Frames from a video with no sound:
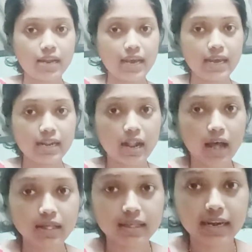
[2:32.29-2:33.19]
এই
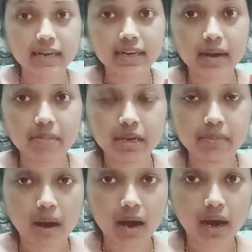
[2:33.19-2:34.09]
লাল তেলটা আমি
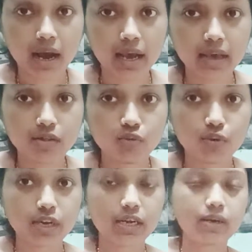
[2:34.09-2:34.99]
মা খাই তো
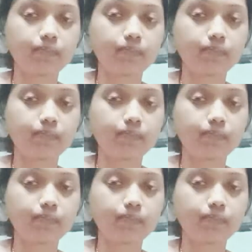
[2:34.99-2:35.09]
ওটা